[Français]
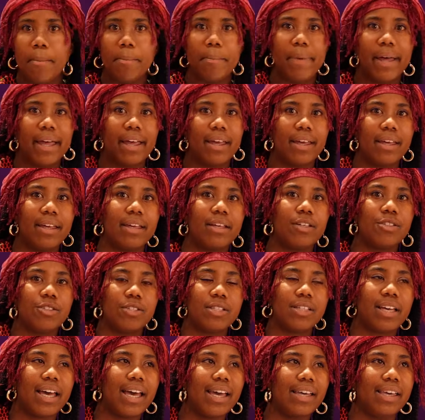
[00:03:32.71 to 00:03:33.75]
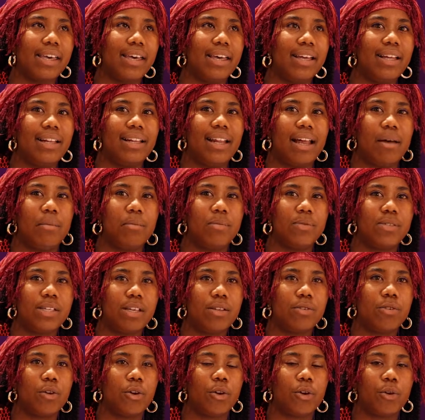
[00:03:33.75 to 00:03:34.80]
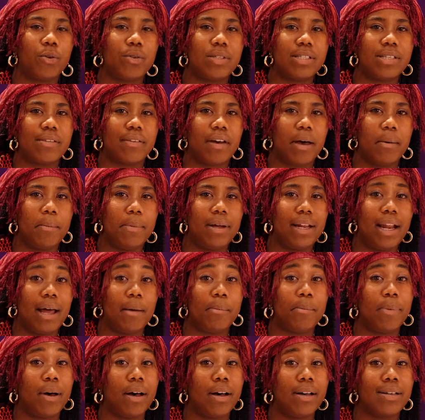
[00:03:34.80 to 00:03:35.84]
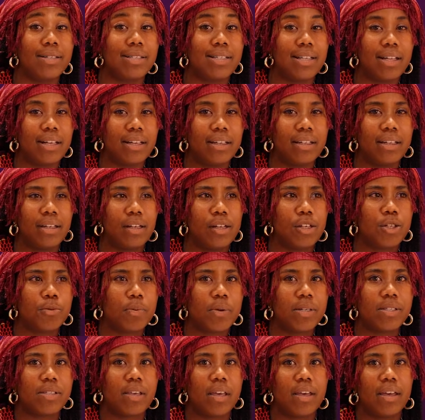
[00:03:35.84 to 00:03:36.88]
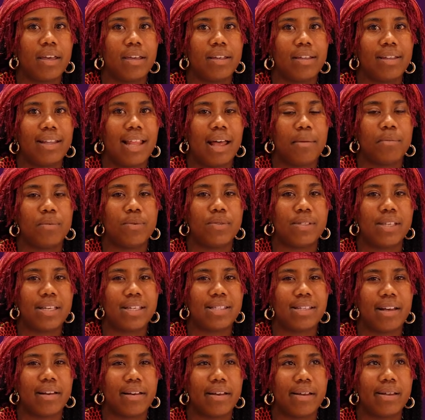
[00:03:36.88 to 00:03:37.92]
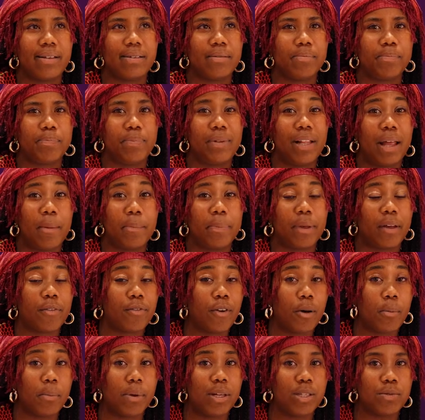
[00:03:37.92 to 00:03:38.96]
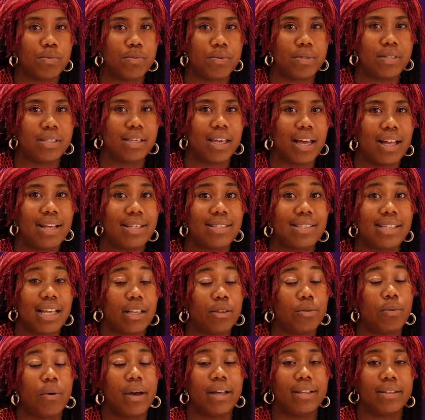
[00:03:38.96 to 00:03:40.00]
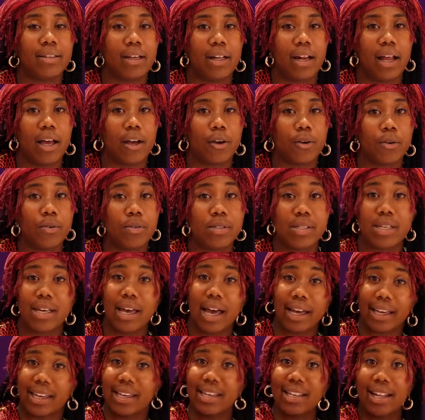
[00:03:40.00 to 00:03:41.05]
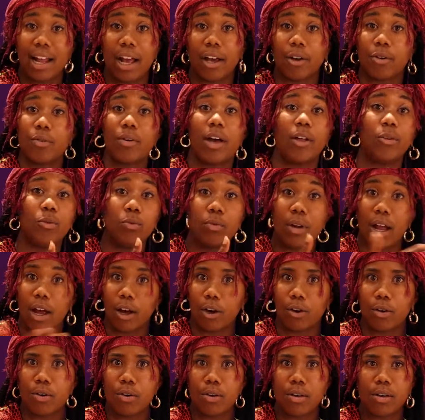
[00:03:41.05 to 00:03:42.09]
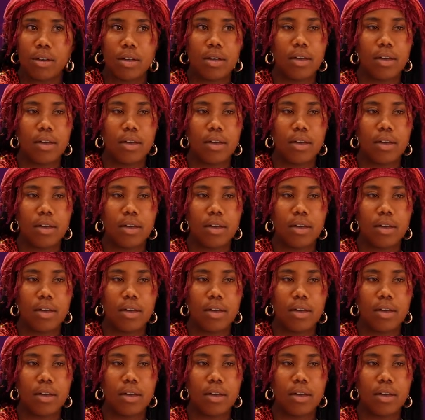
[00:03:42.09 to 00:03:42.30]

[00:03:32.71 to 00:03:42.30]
Ben, je dirais que la musique de rue, c'est vraiment la base. Là je pense que la musique, ça, la performance musicale, ça doit être dans la rue. T'sais. À qui la rue? À nous la rue.